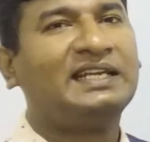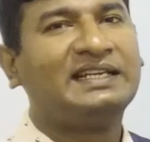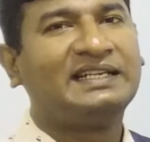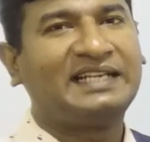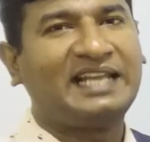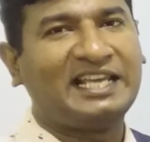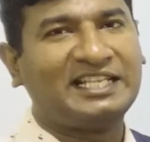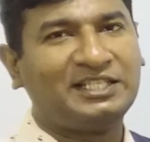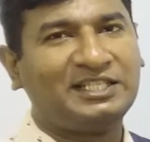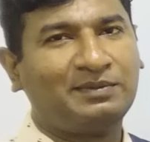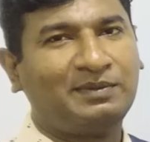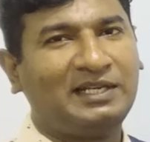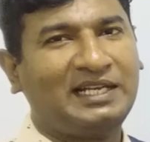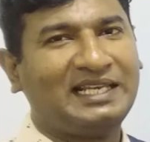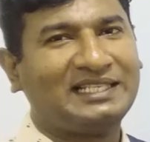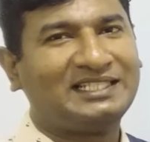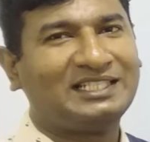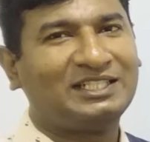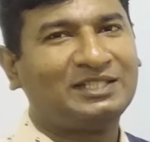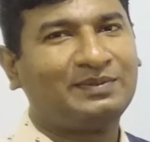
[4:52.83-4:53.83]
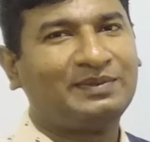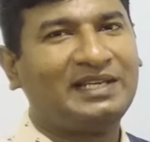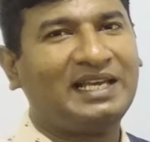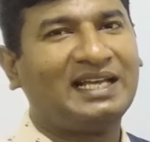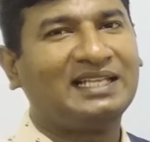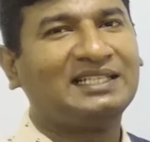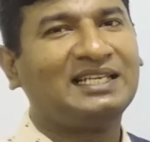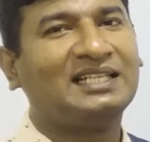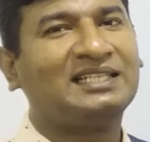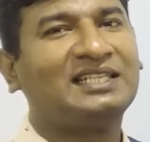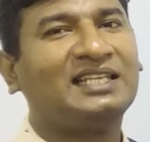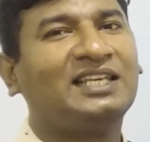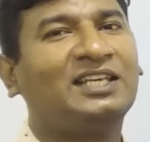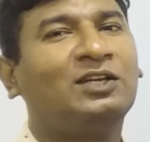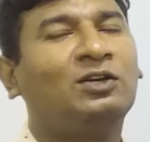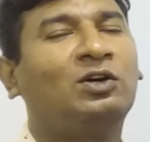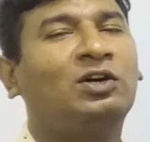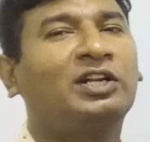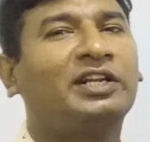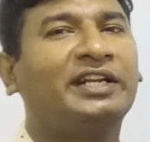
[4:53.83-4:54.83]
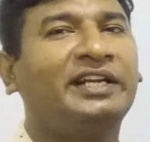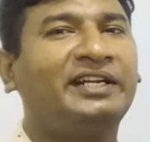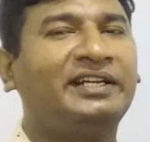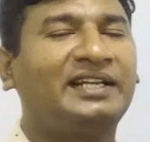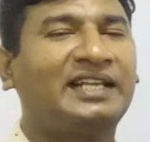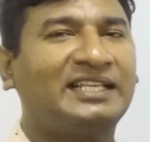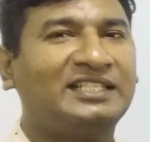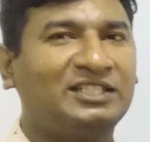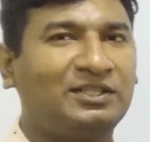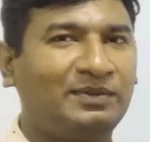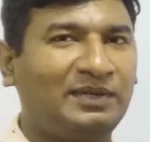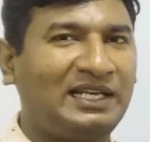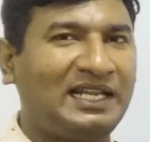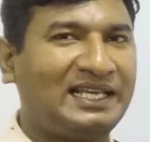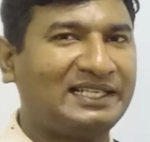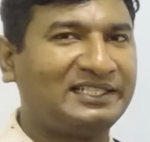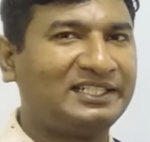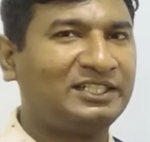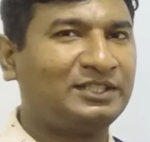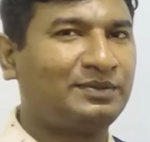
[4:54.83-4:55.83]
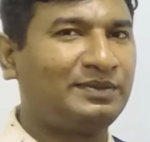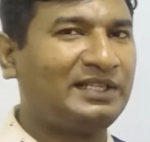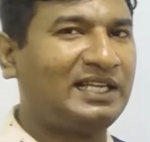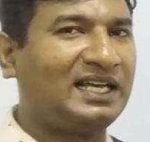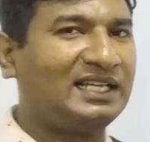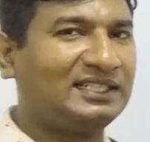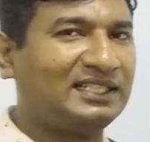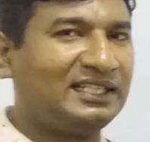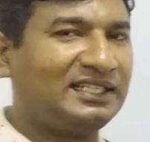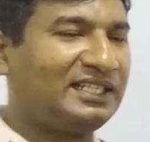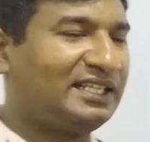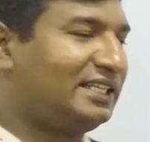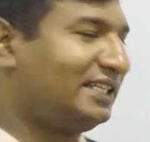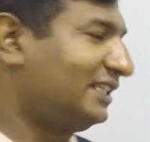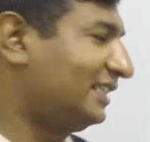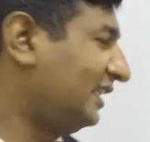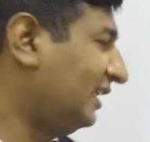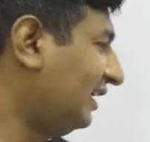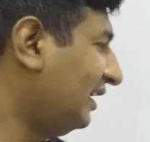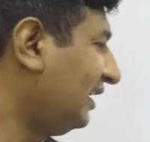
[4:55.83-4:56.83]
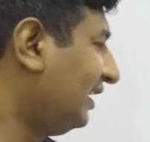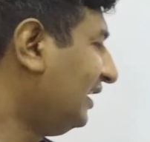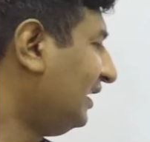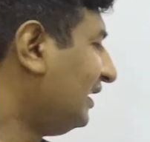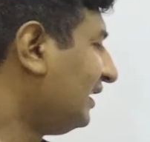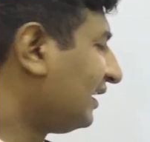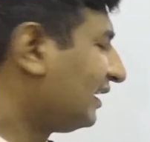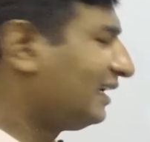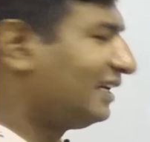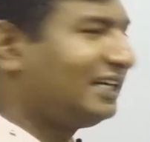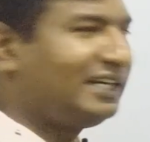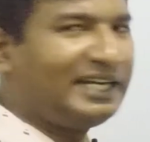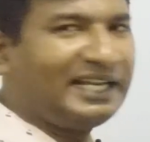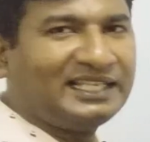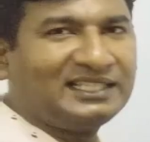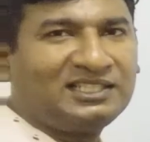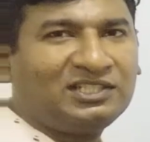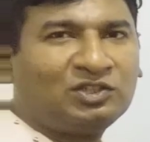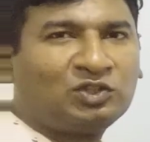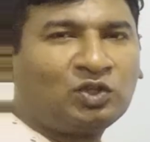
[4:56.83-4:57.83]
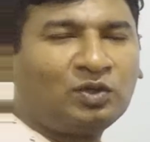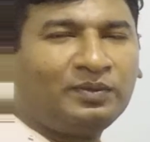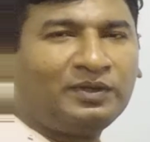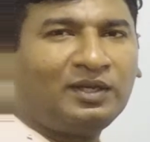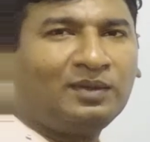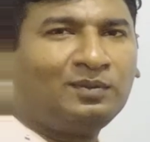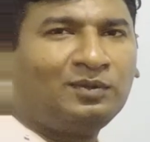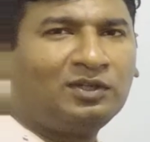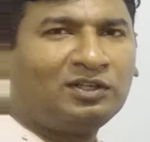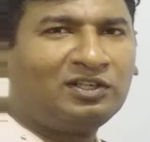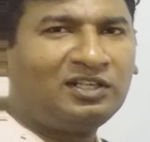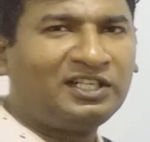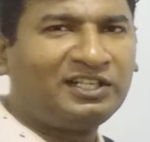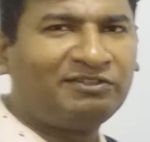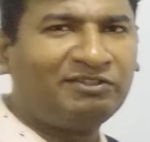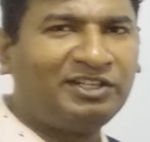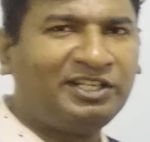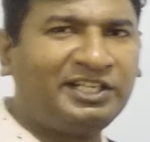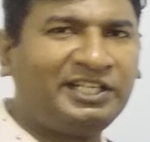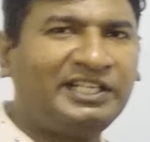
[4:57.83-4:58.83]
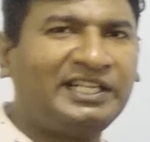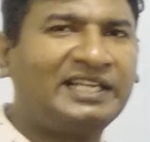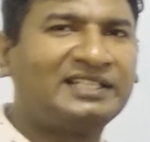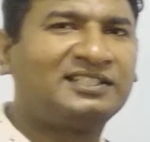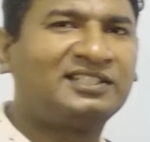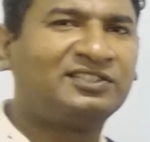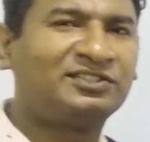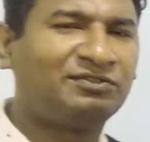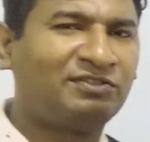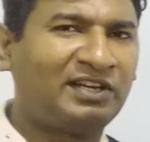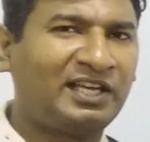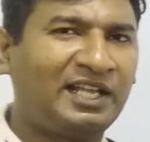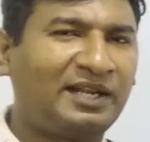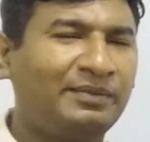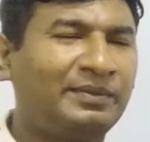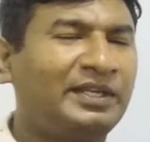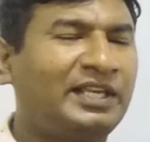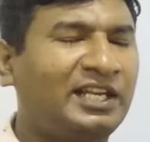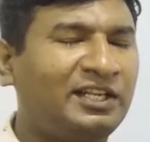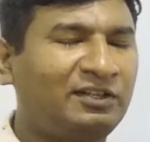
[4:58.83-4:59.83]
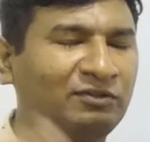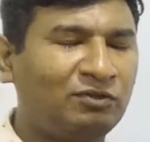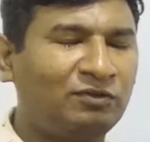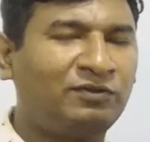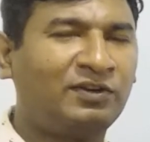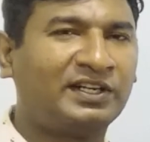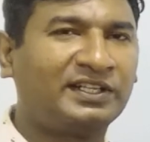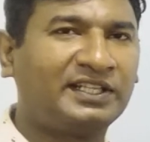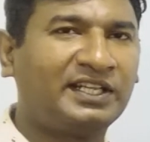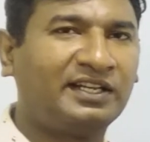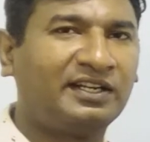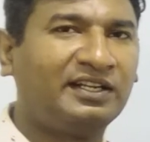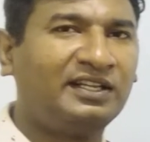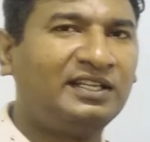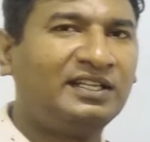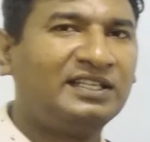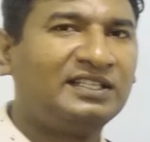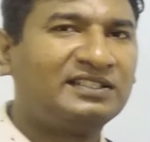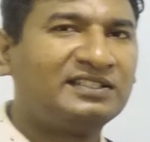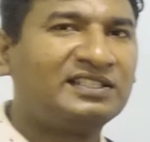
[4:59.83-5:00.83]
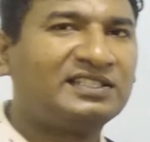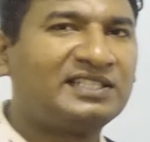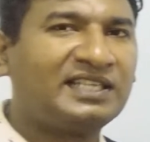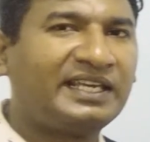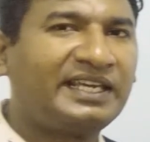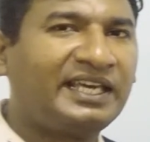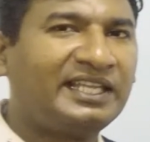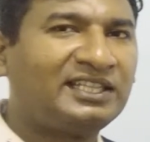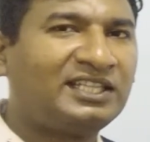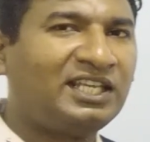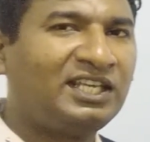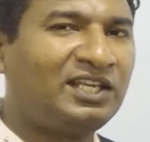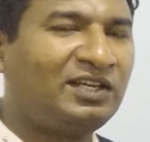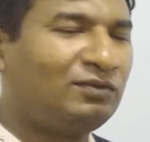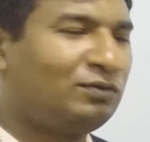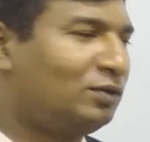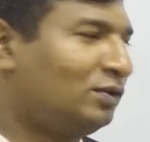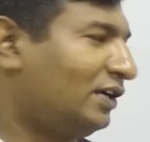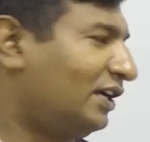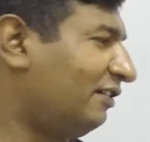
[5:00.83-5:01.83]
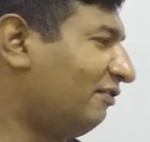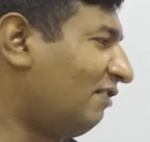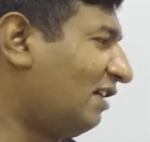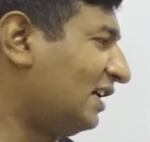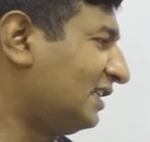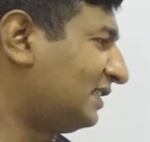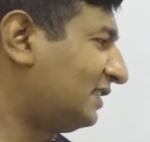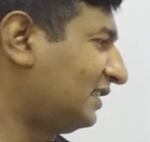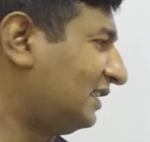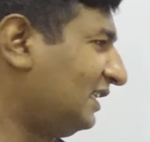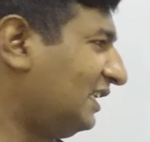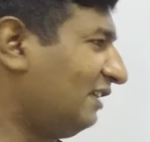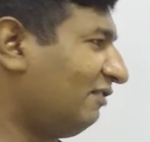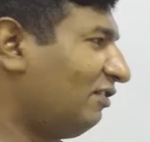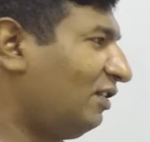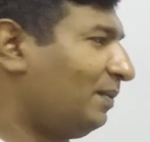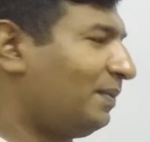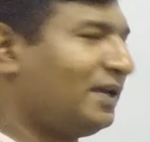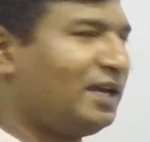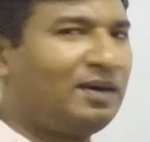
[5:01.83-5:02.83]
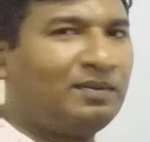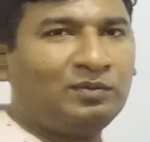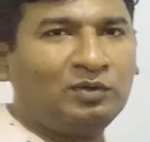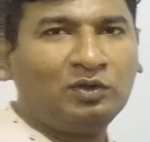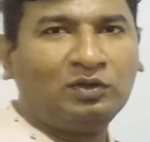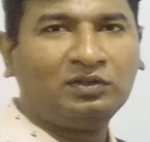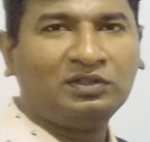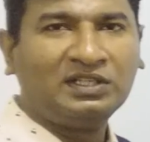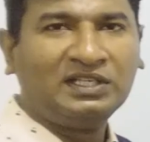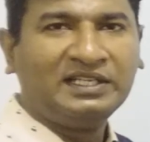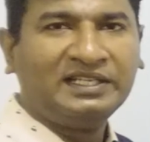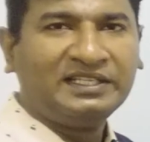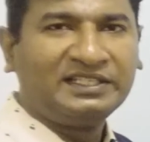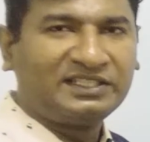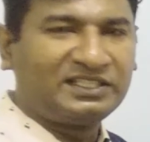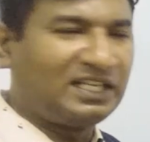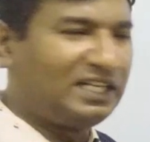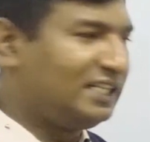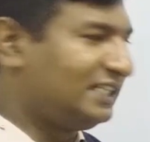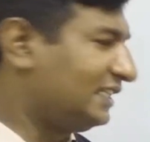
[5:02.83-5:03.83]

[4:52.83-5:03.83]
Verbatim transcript: टेंजिबल एसेट्स भी आ जाते हैं और इनटेंजिबल एसेट्स भी आ जाते हैं ठीक है करंट एसेट्स को भी हम लोग लिक्विडिटी एसेट्स वगैरह में यानी वो फर्दर जिसे कहते हैं वो एडवांस लेवल पर हम लोग चले